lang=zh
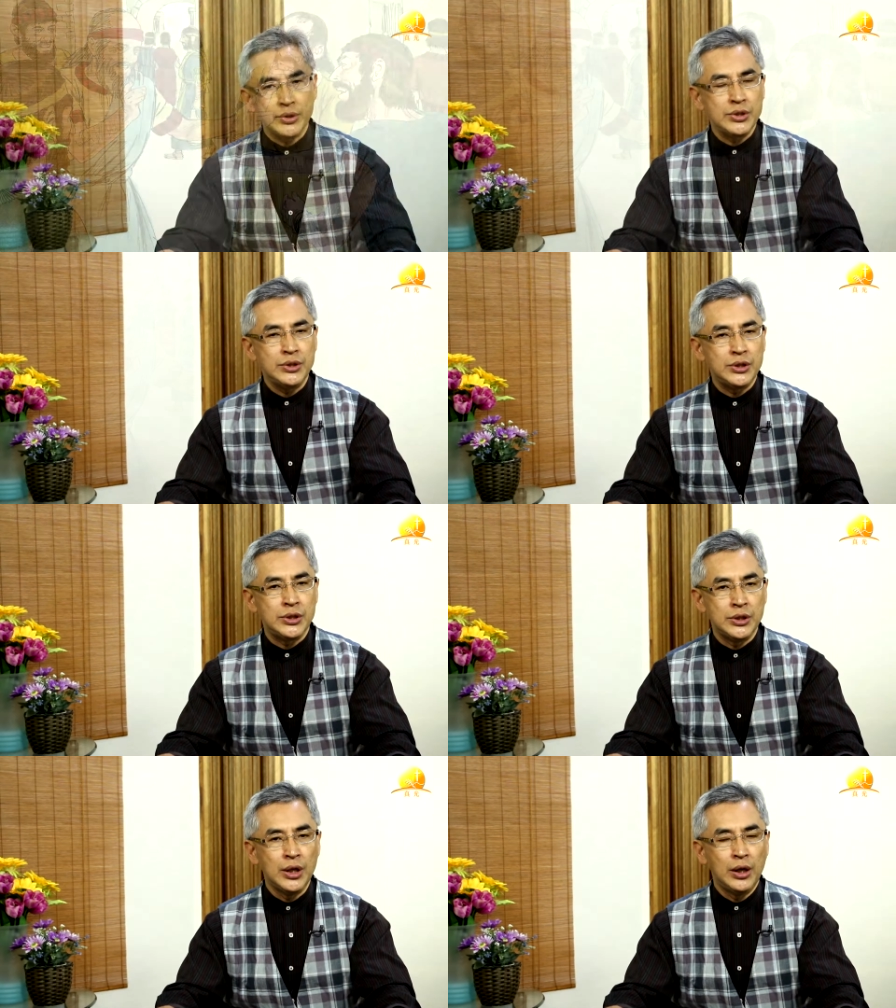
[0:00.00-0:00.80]
的信
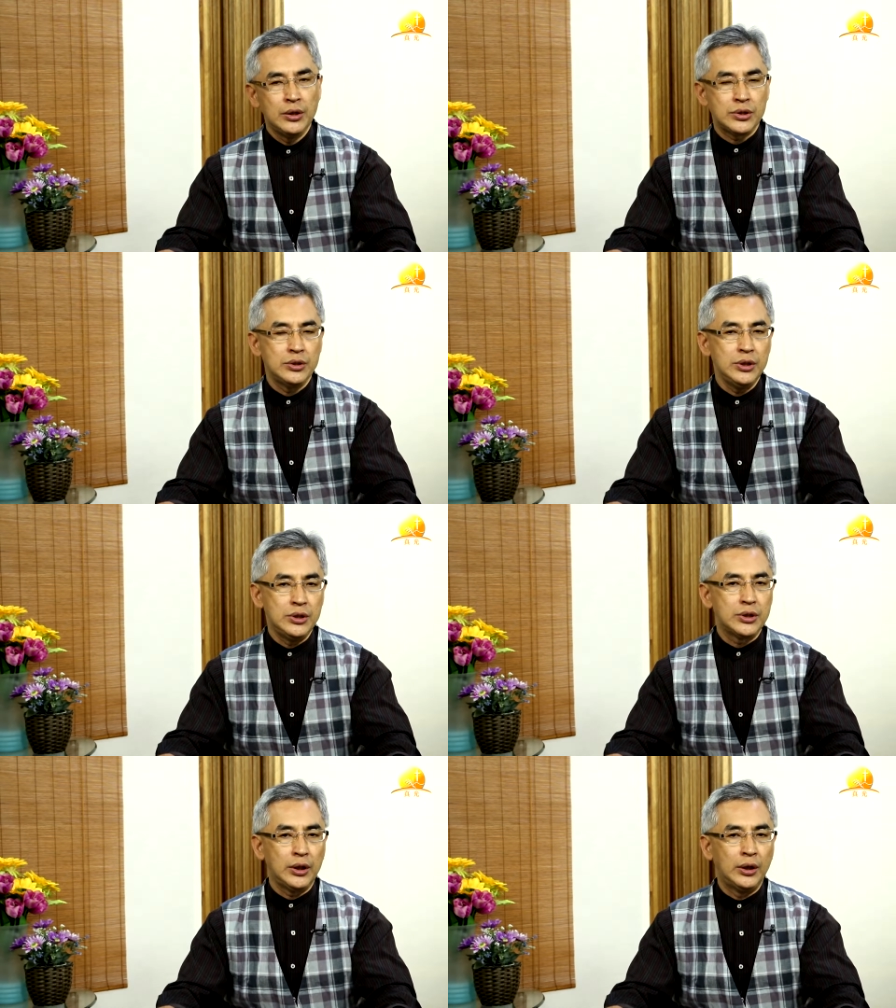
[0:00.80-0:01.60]
息，使以
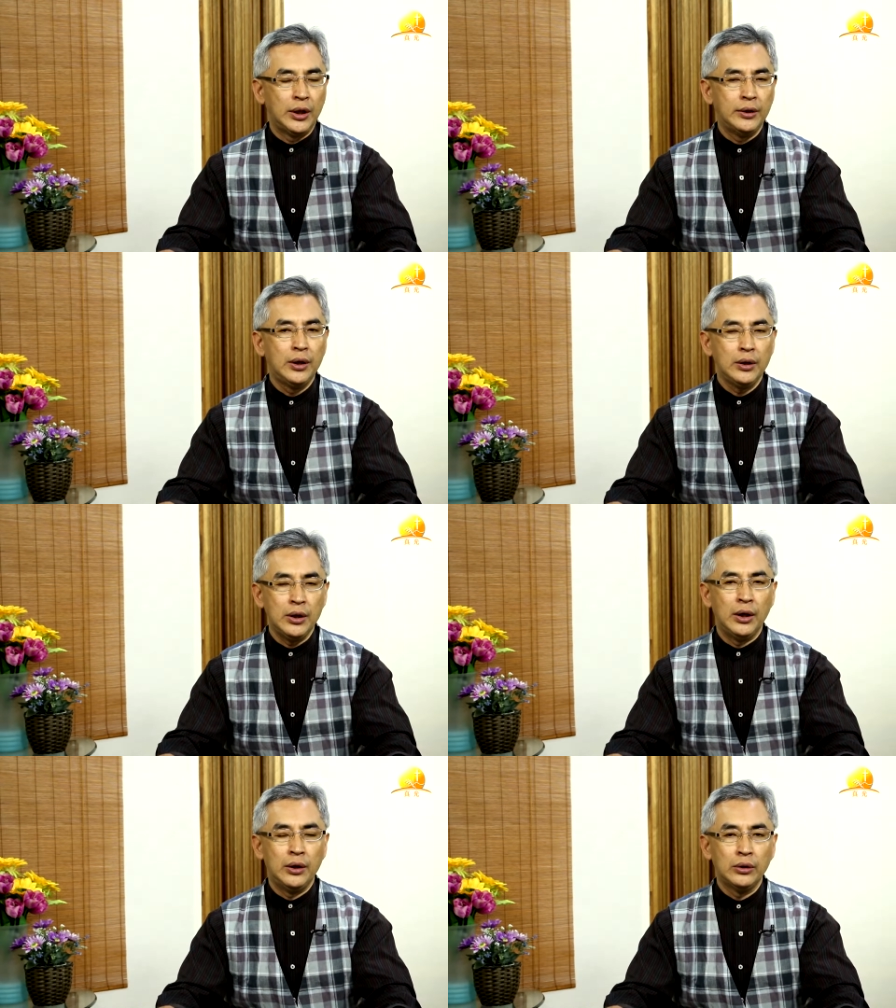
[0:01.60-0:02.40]
色列人
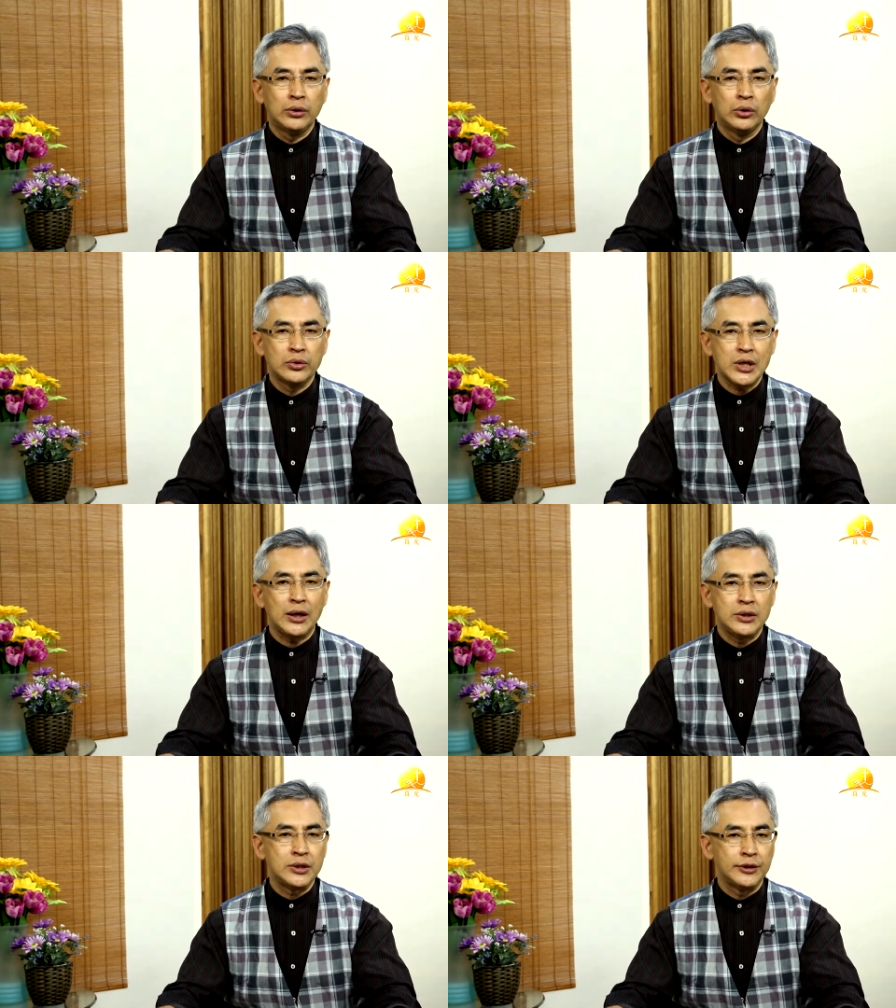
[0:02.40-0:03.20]
也能够再
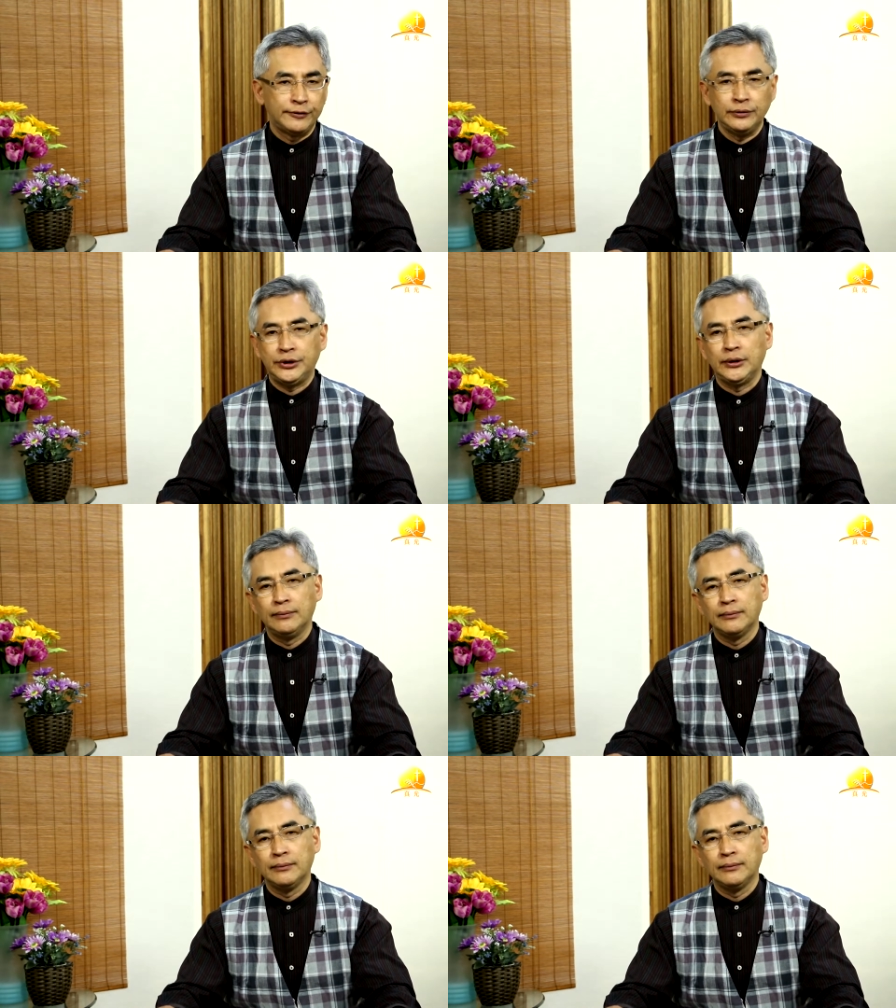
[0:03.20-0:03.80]
一次的复兴。